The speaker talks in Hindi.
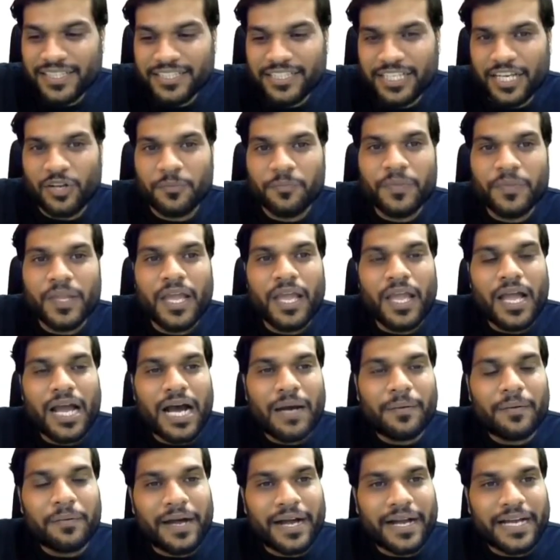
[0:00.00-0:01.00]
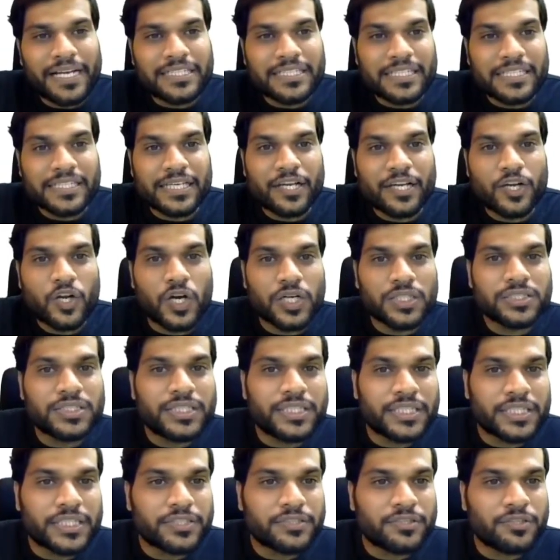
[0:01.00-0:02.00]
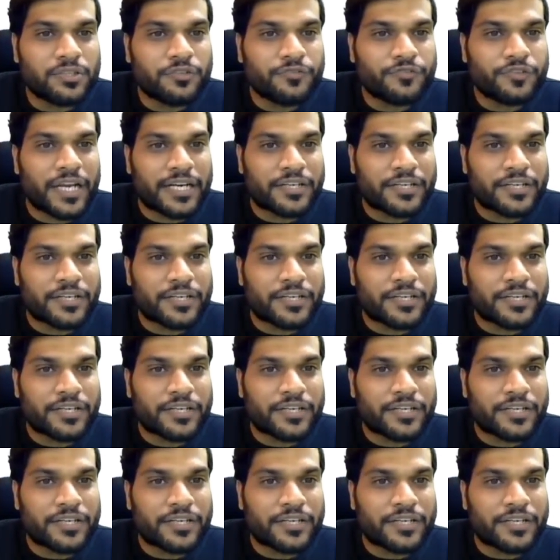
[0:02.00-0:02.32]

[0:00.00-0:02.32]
चलो अब हम आगे चलते हैं कॉन्सेंट्रेशन ऑफ